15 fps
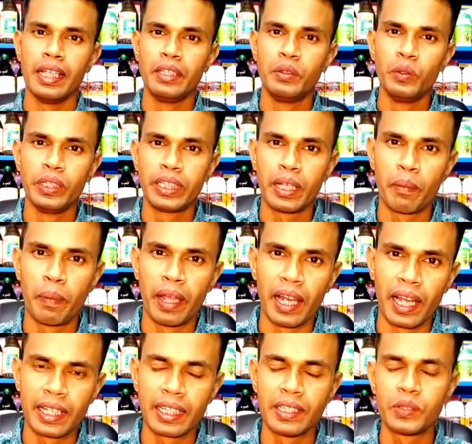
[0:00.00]
এই দুইটা
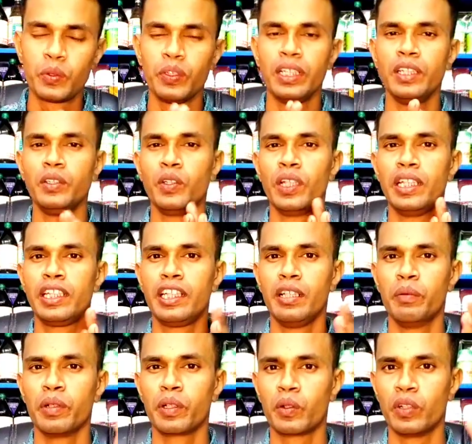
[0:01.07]
বেলা কিছুদিন যদি
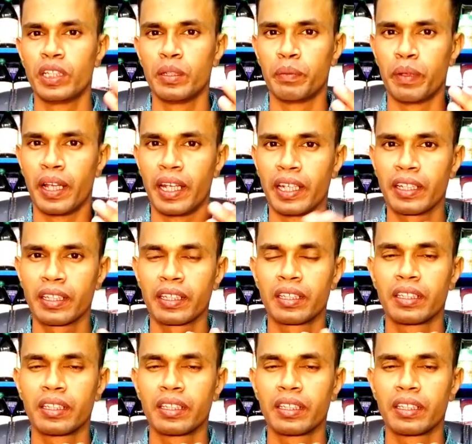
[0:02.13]
সেবন করতে পারেন